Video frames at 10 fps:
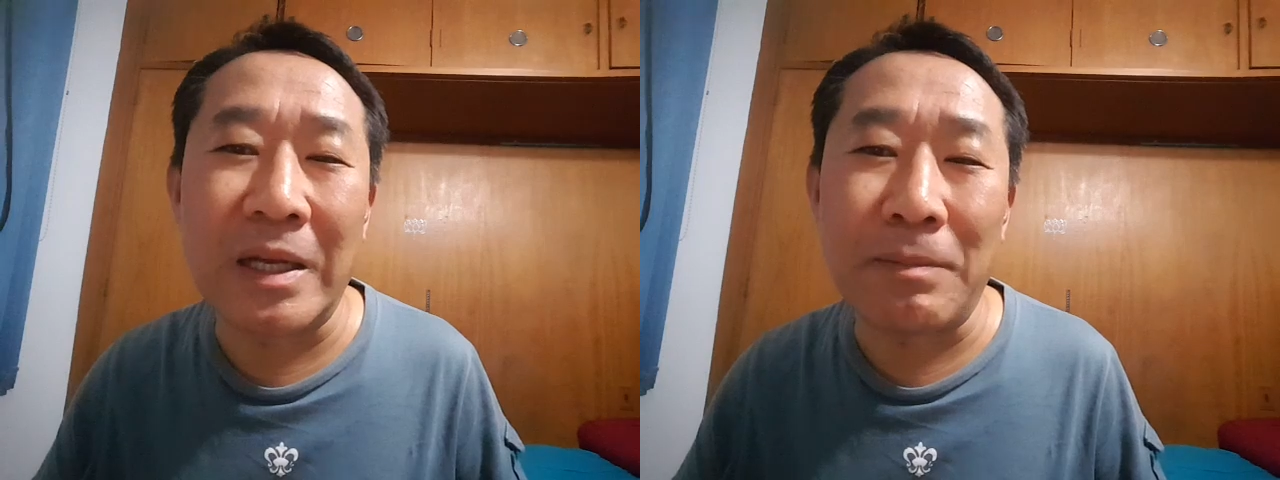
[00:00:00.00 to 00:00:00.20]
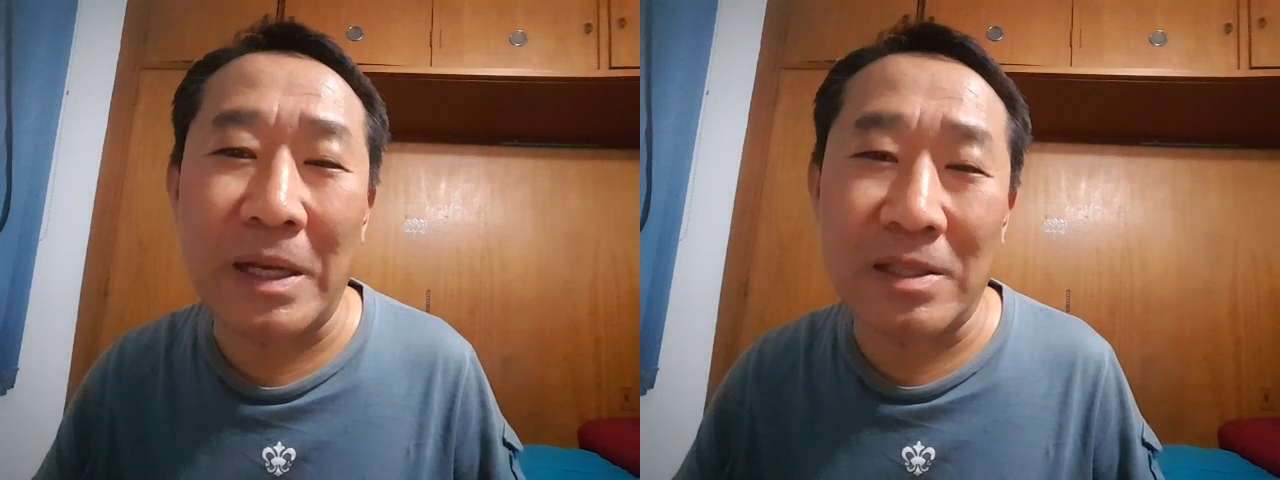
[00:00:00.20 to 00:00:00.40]

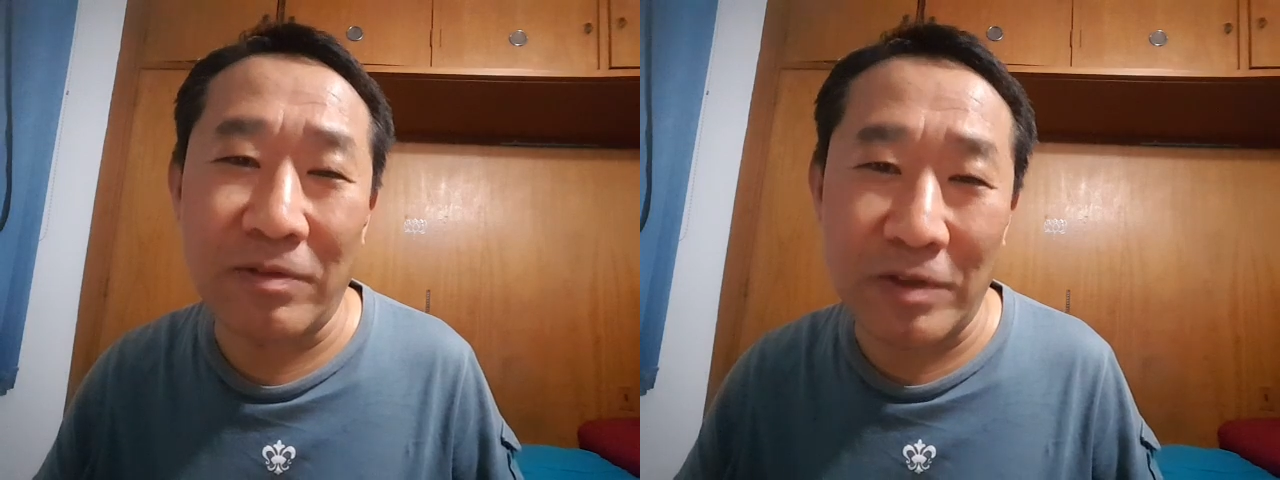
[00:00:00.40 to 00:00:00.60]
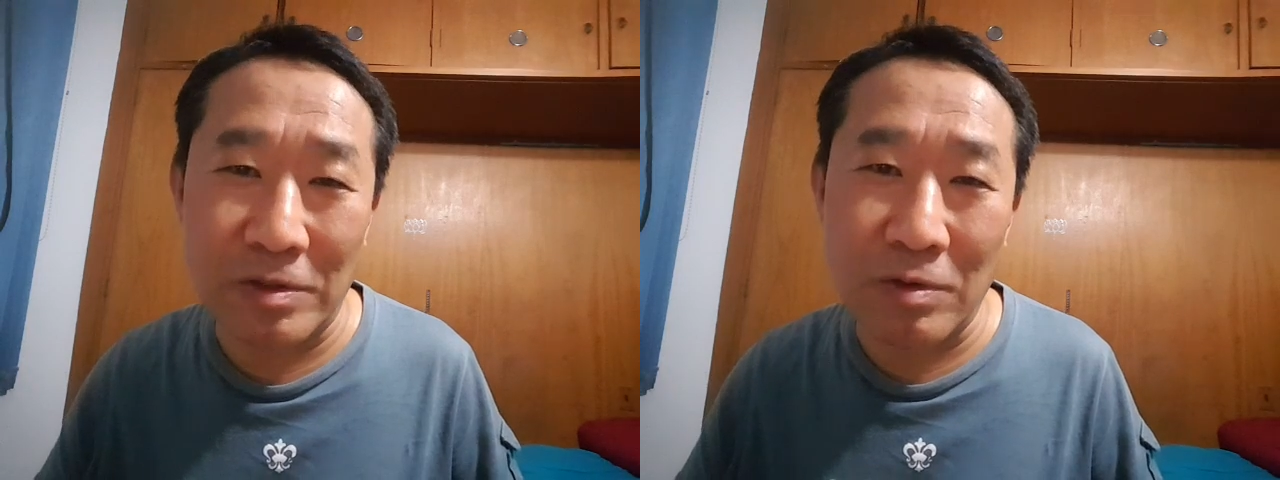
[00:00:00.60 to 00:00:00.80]
é mais
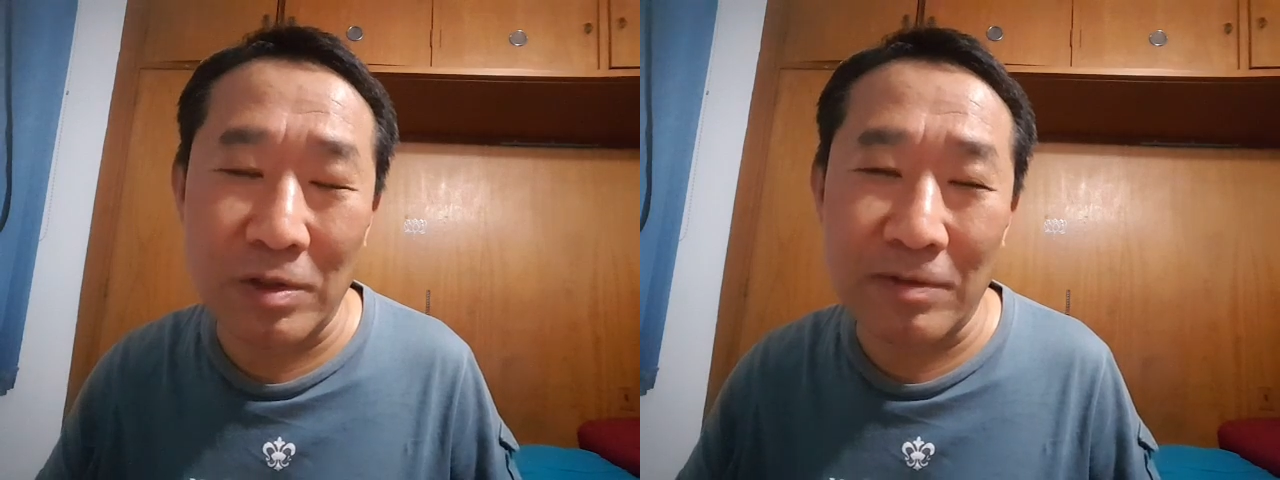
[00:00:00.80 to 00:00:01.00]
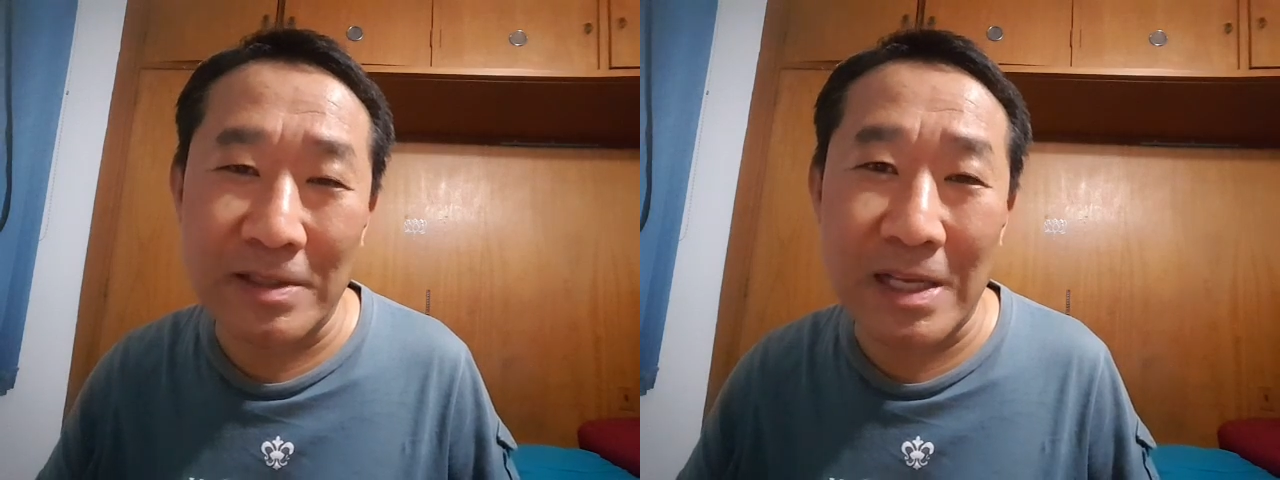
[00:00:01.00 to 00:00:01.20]
difícil.
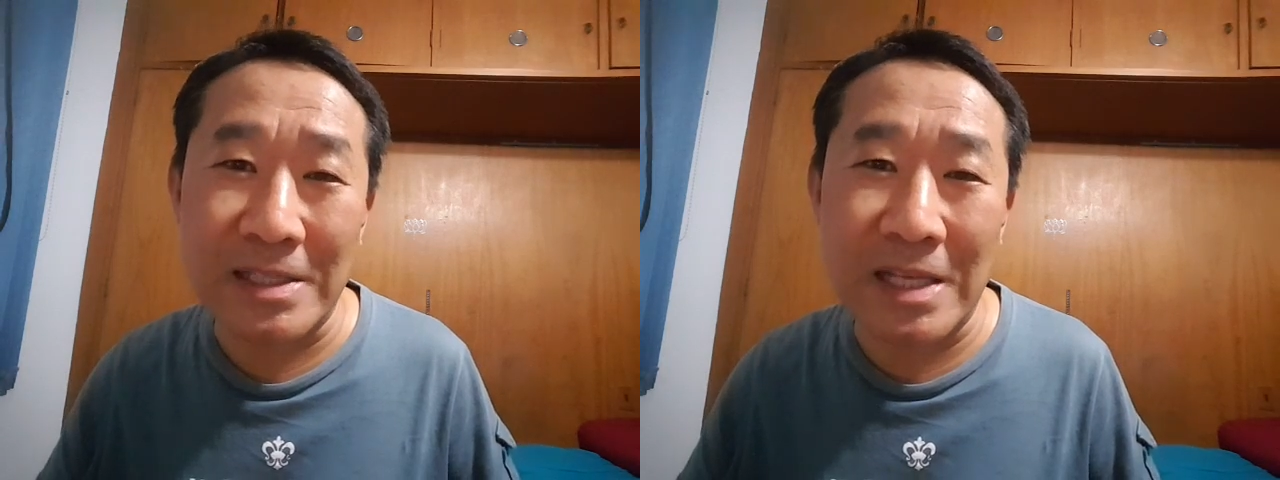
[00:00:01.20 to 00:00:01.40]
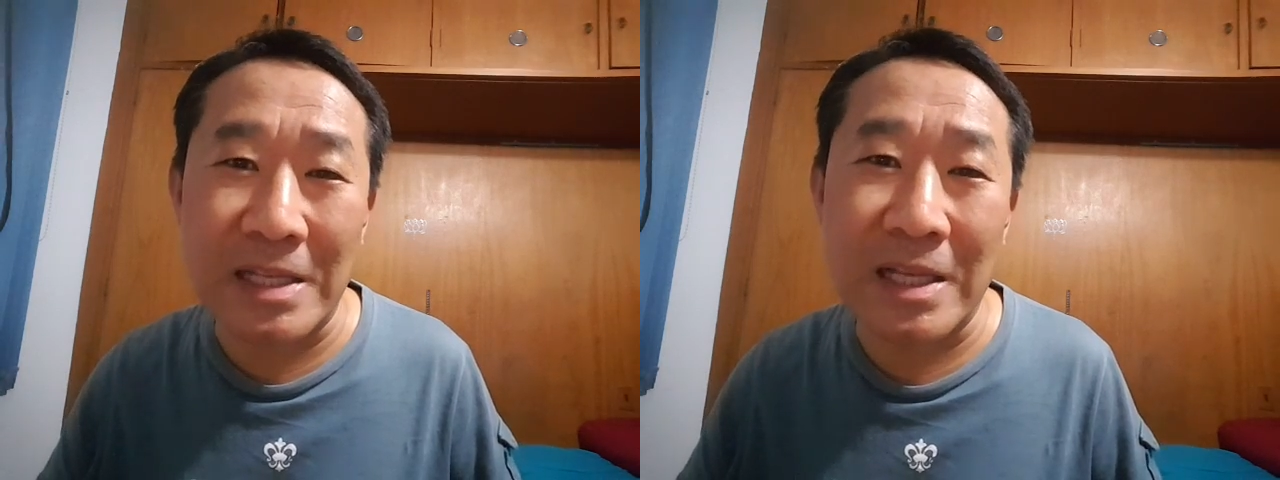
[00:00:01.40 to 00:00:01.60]
Quando você
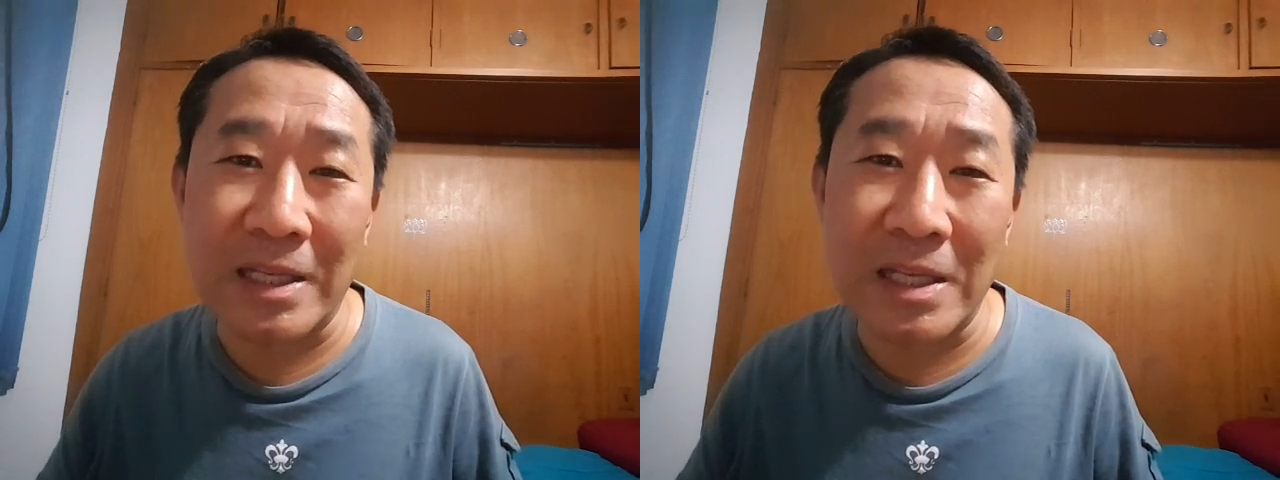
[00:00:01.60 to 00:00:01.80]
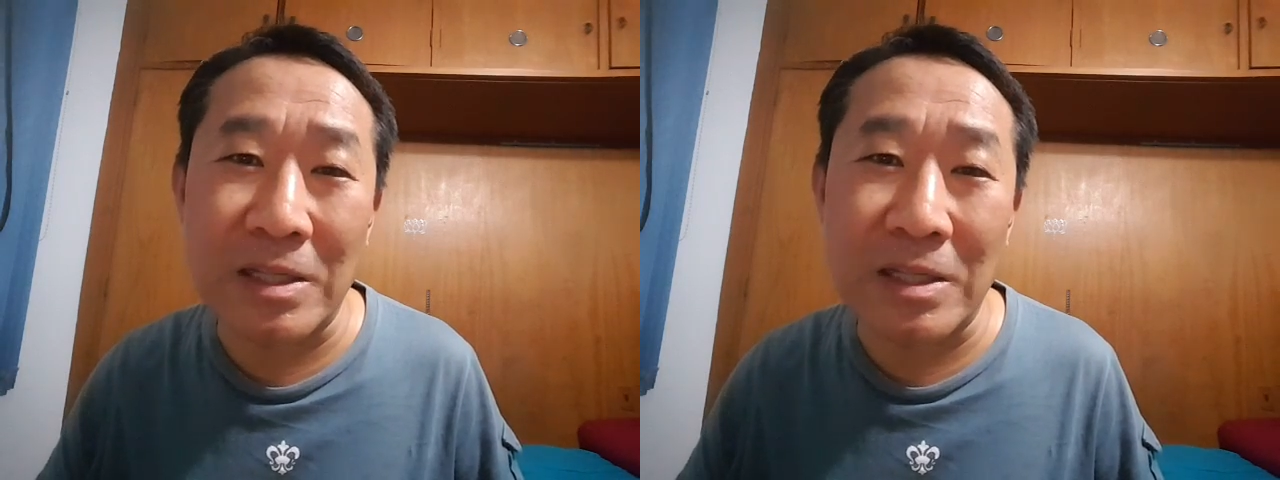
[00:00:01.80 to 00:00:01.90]
aceita que